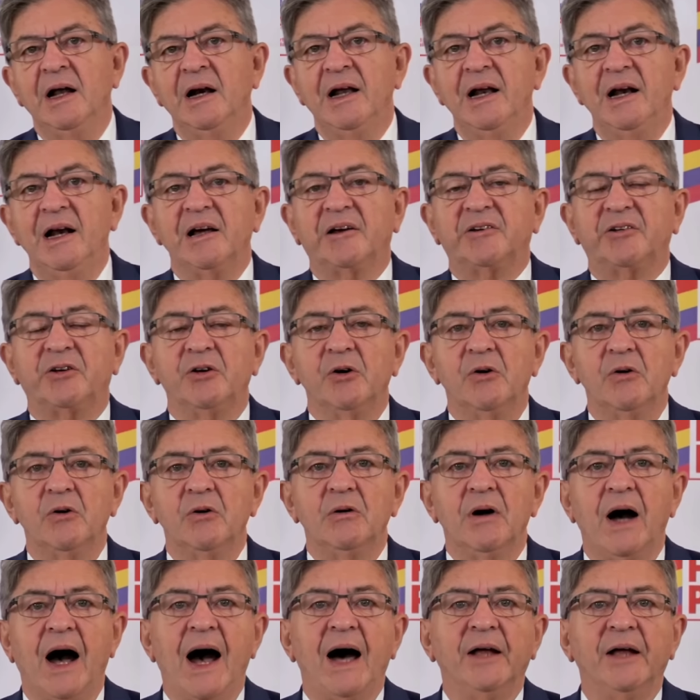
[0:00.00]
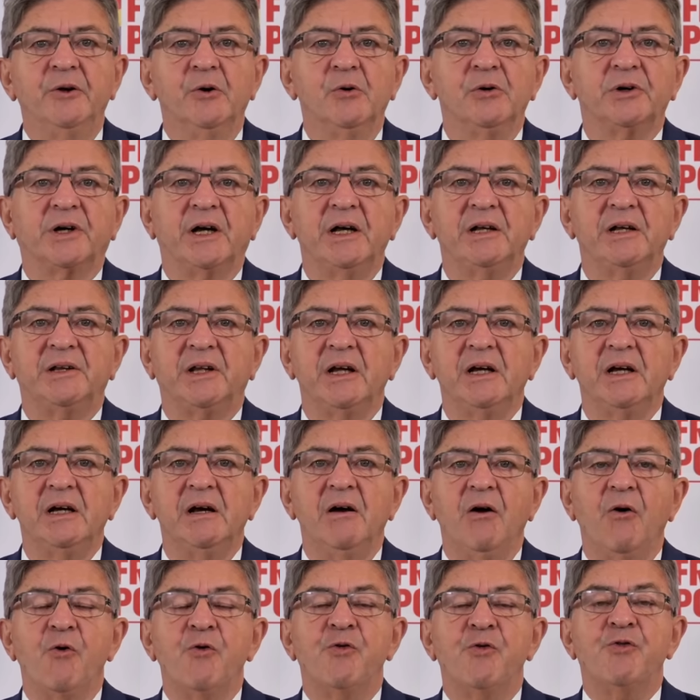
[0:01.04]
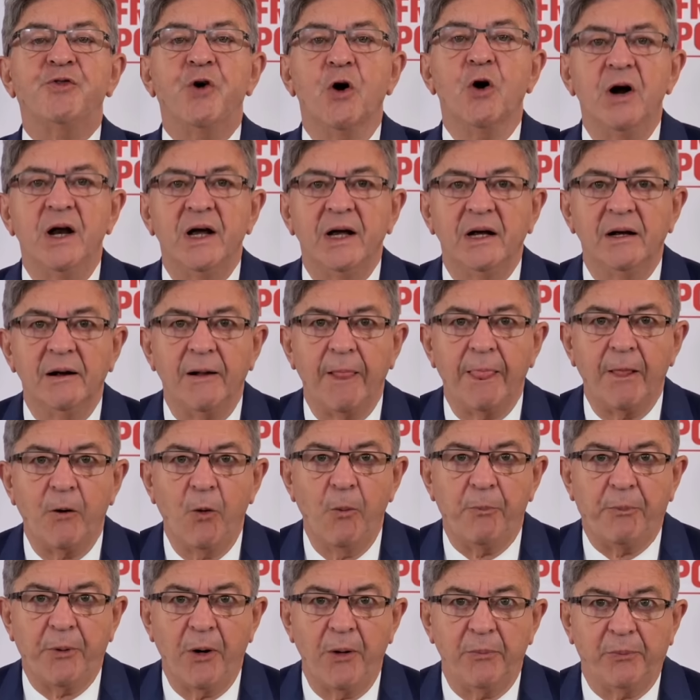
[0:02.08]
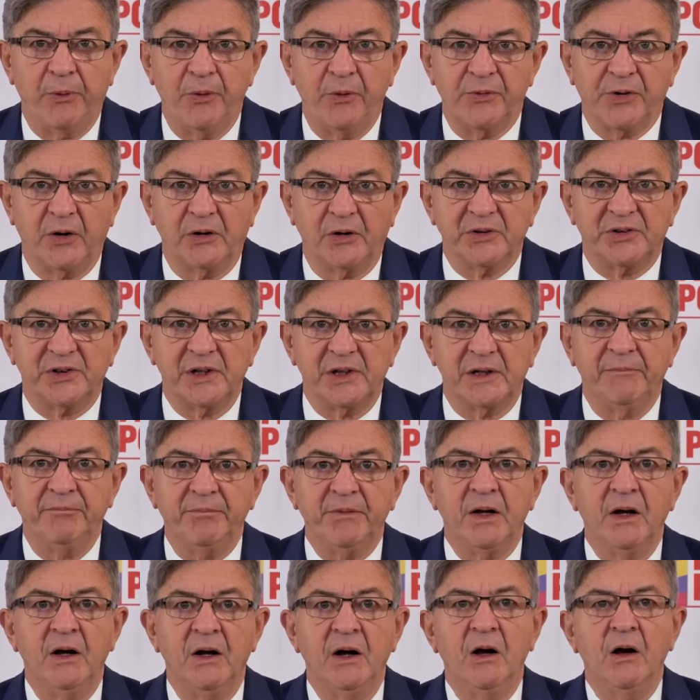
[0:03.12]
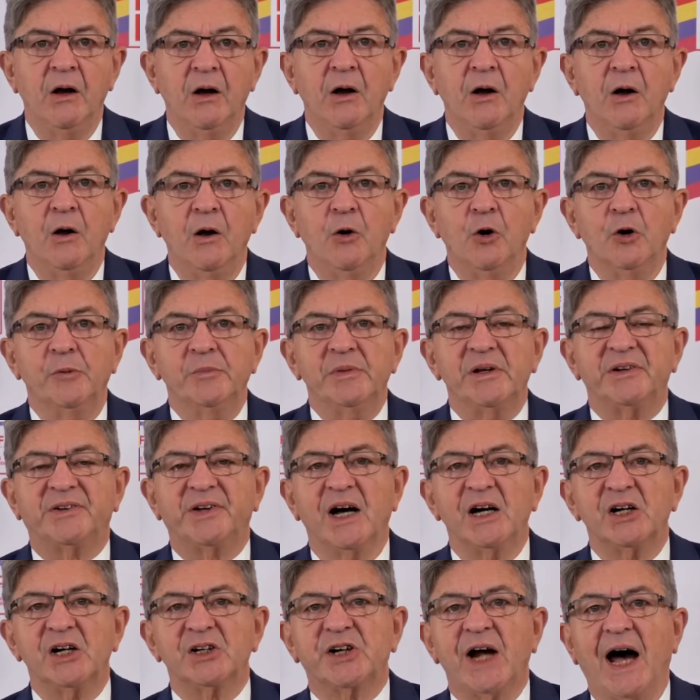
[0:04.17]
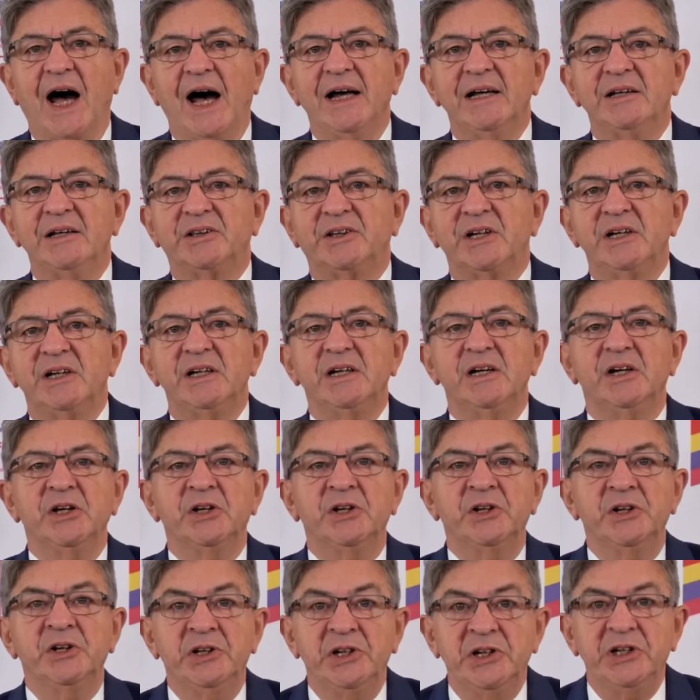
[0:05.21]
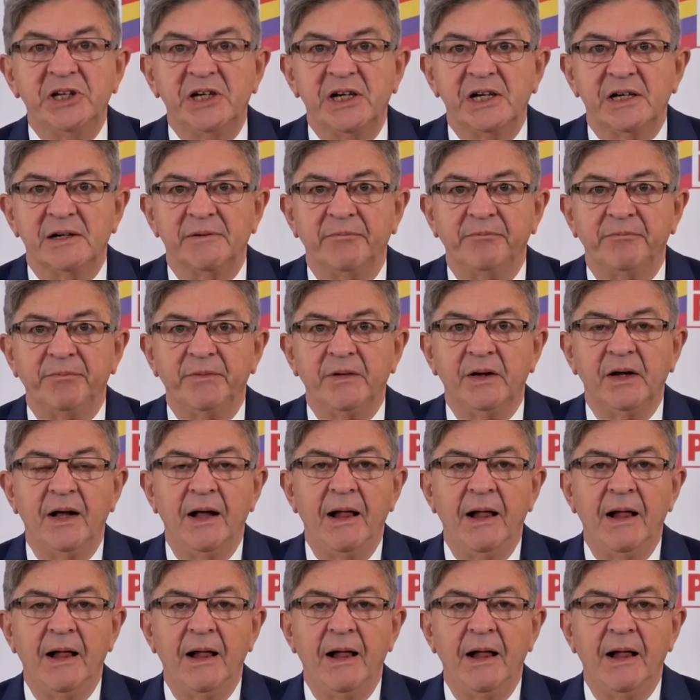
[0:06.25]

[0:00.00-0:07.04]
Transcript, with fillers: L'élection a donc été volée au peuple français. Le message a été nié.